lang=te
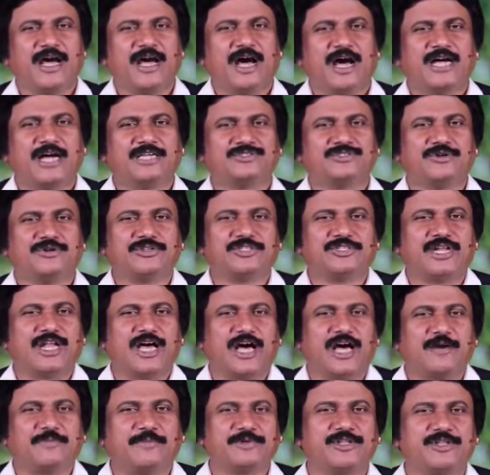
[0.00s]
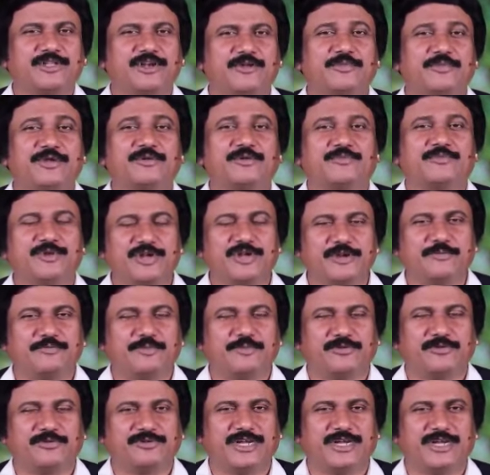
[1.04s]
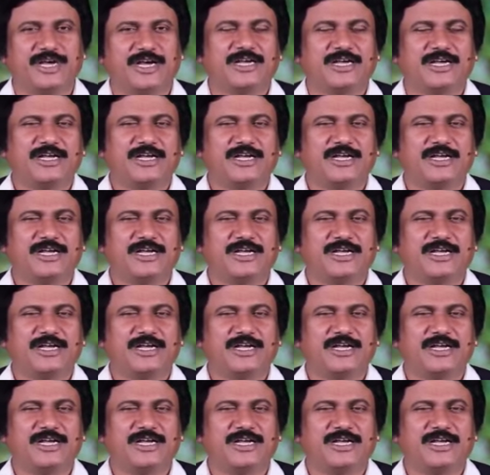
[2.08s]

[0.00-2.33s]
ఆ శోధన ఆపదలో మీరు మునిగిపోకుండా